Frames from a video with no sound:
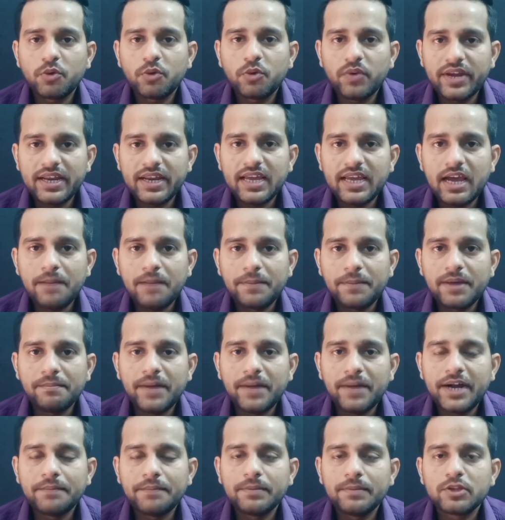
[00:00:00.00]
क्वेरी है आपके
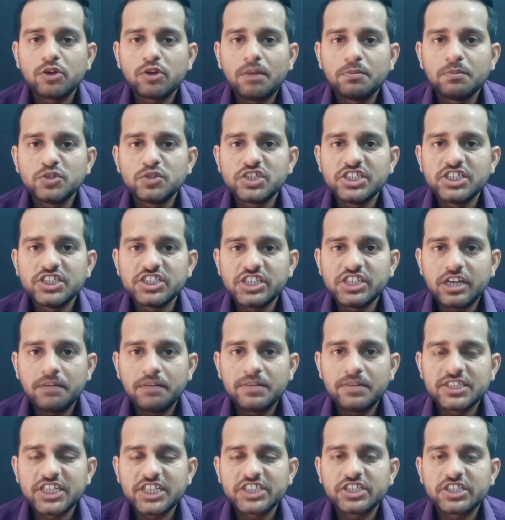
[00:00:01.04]
माइंड में तो आप मुझे नीचे
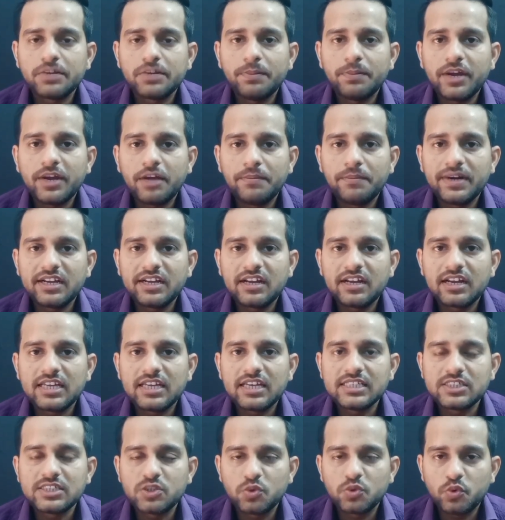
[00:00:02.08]
कमेंट सेक्शन में कमेंट करके
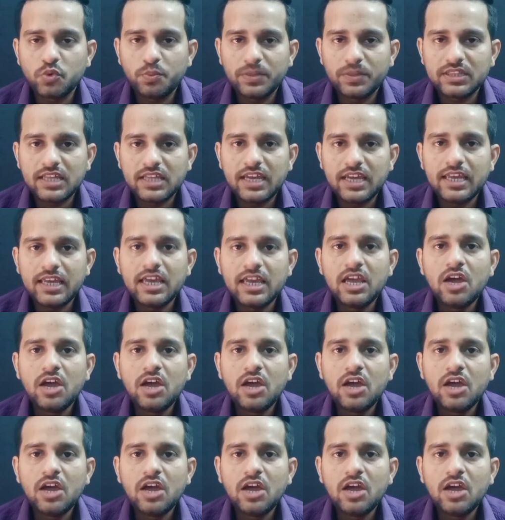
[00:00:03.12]
ज़रूर बताएँ